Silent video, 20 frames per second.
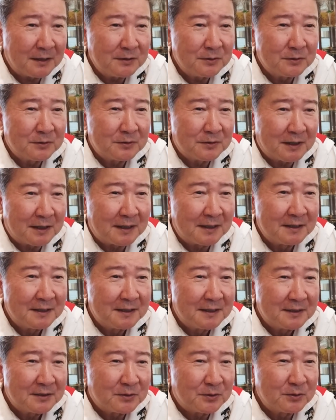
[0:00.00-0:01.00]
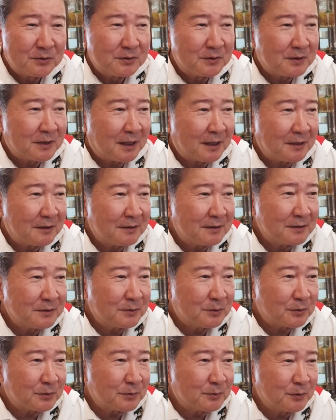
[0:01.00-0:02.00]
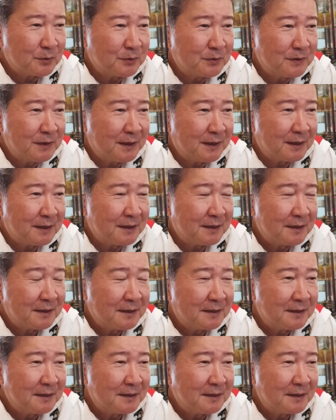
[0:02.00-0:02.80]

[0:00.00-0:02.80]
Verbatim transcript: 業は今後関わることも増え、